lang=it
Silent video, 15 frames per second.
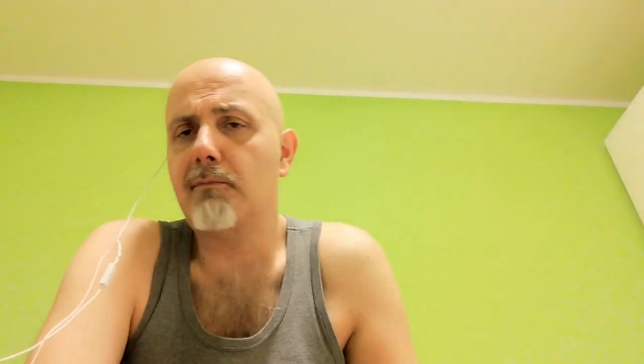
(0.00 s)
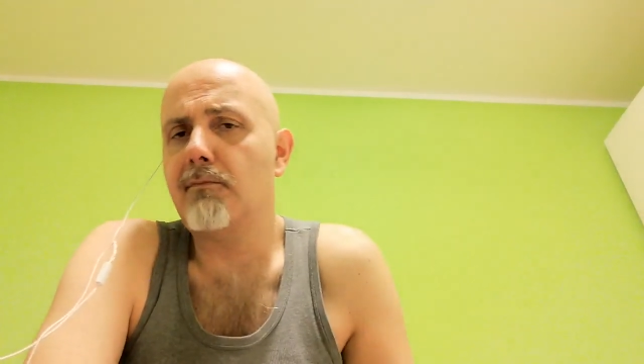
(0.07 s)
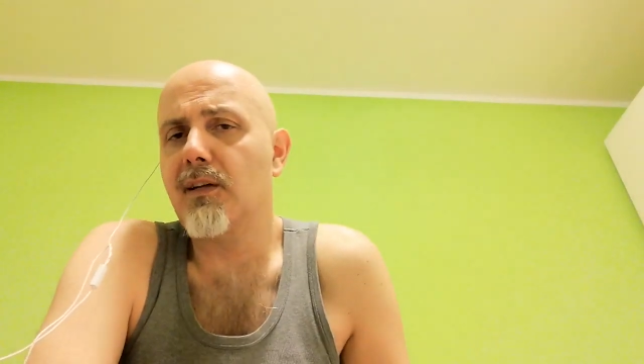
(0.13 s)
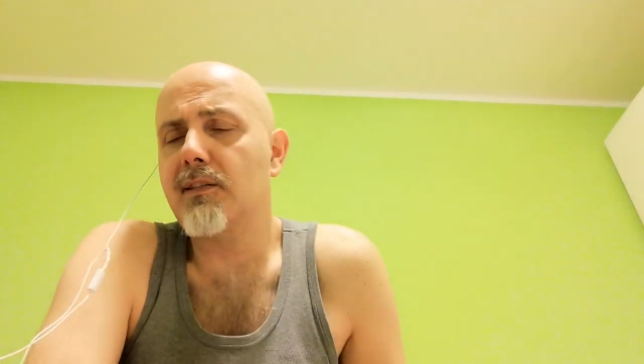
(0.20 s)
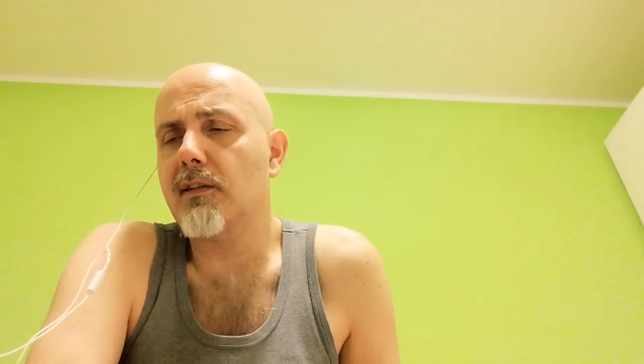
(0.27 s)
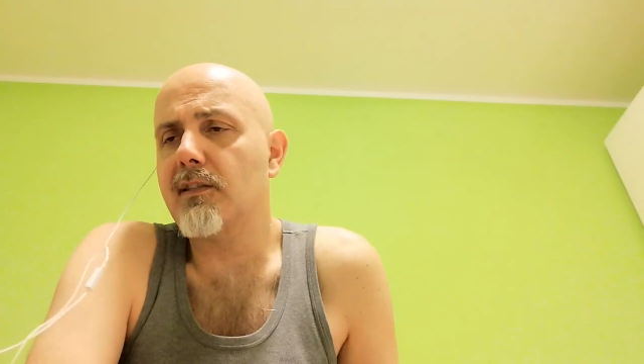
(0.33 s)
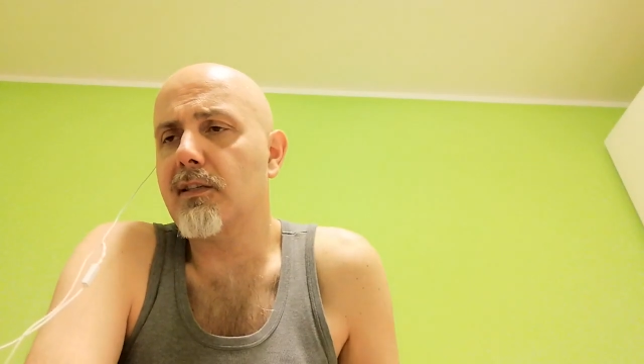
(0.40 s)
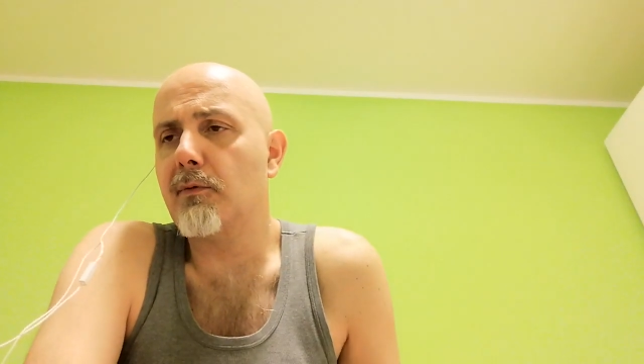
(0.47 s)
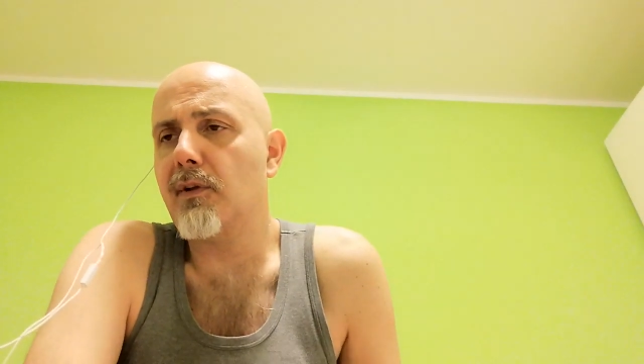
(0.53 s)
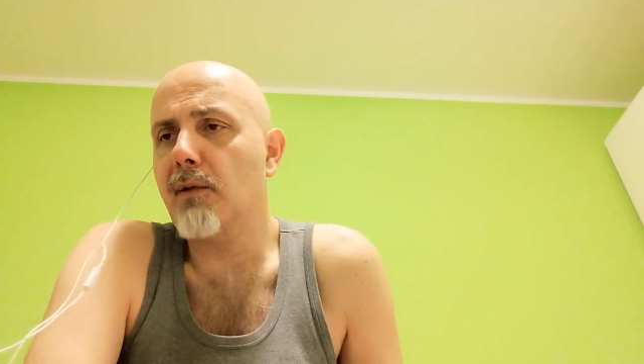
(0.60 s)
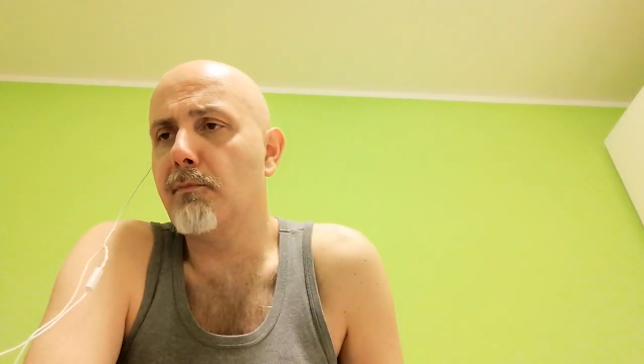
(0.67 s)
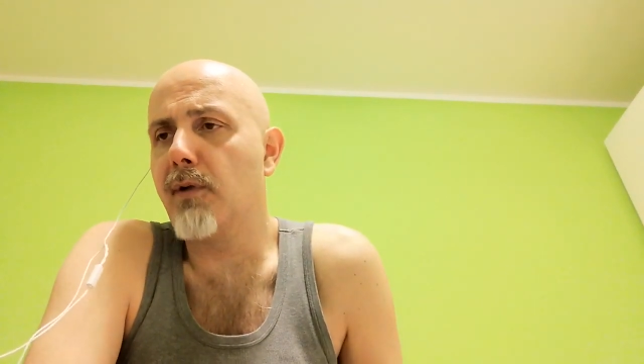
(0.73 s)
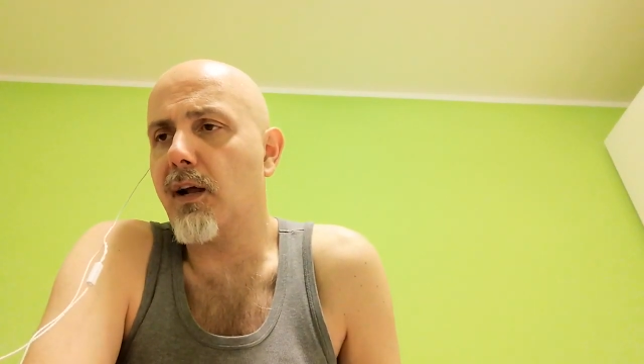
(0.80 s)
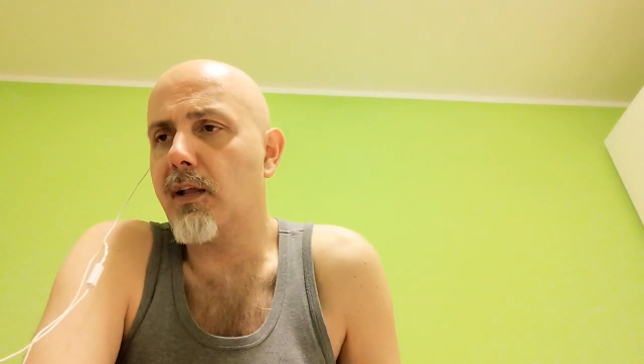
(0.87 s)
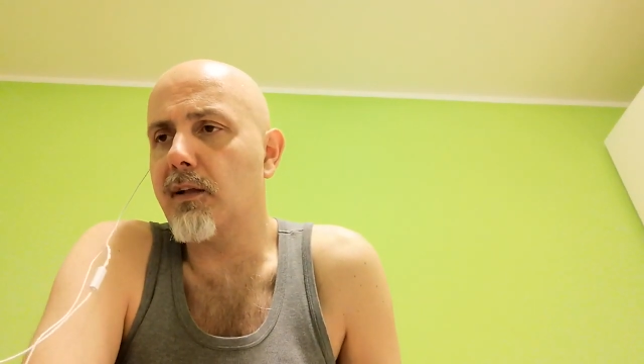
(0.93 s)
gara abbastanza
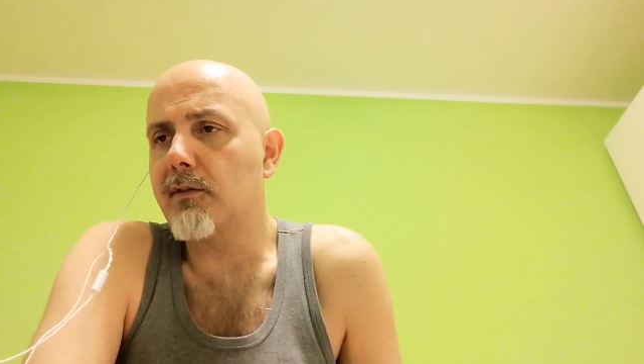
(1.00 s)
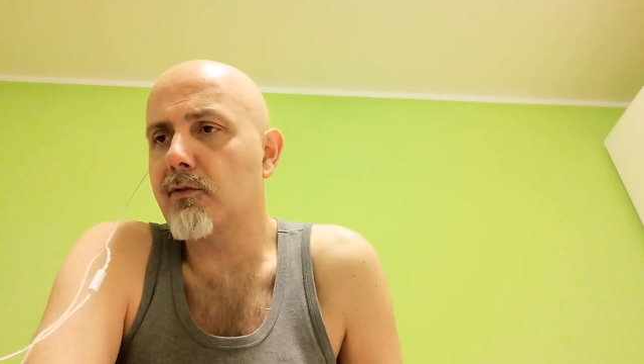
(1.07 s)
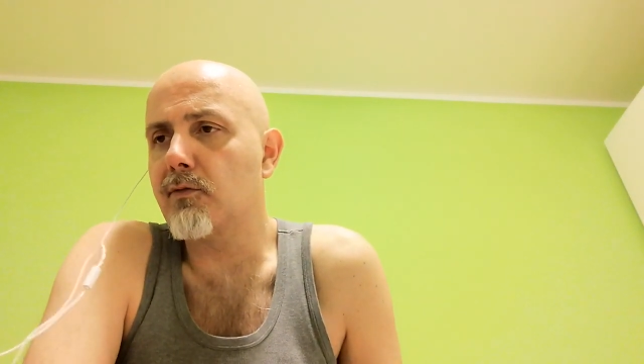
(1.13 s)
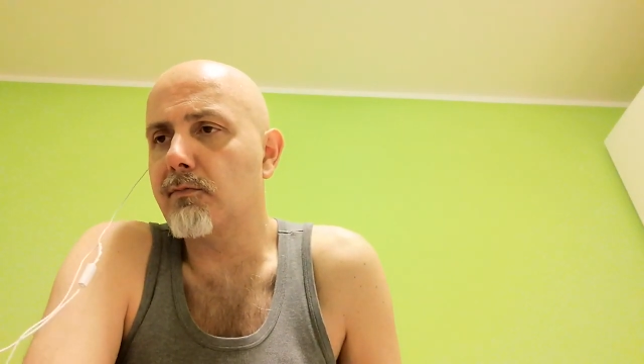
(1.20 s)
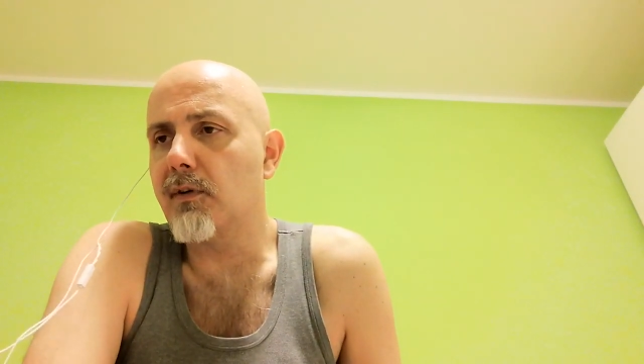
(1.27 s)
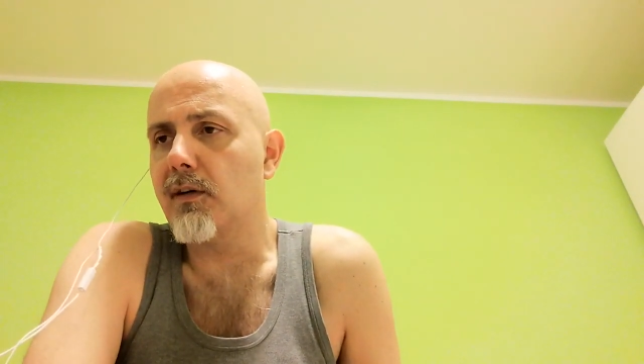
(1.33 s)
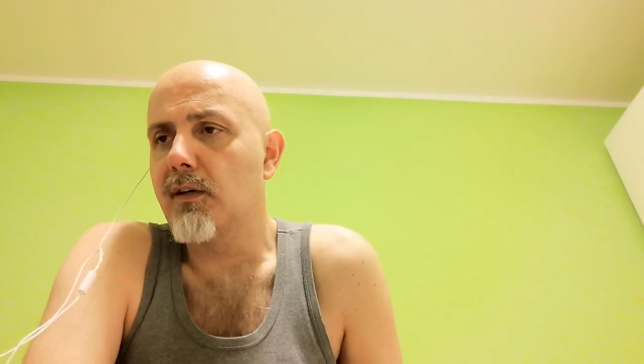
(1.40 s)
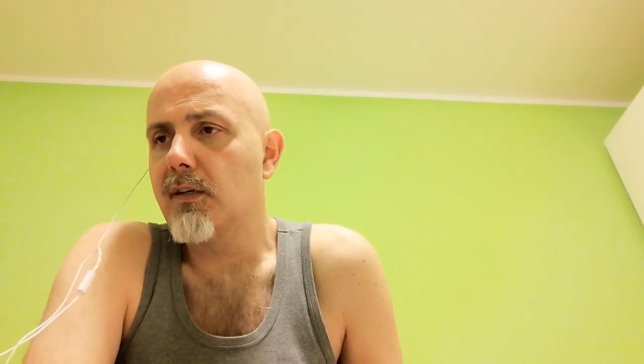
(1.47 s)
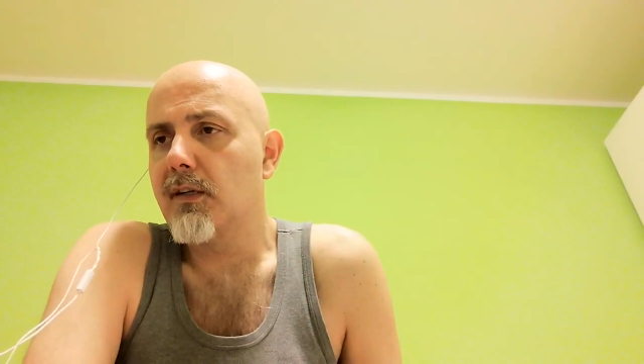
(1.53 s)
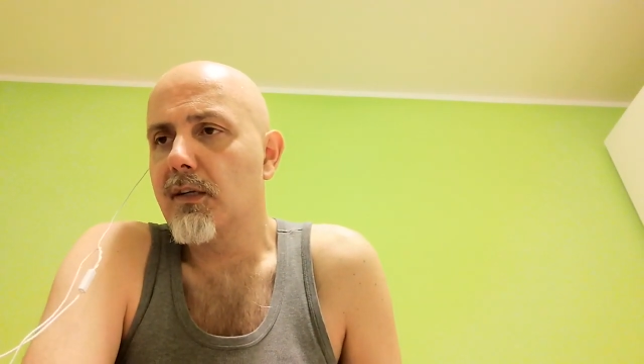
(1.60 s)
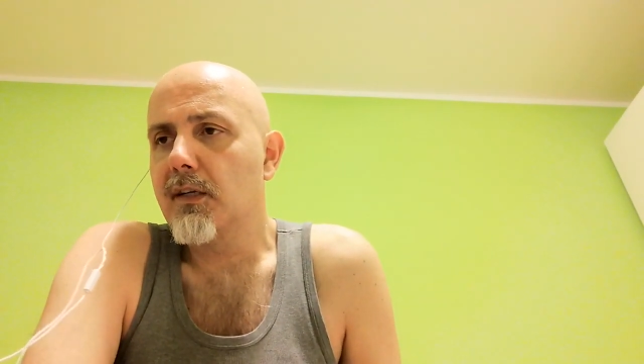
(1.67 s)
equilibrata insomma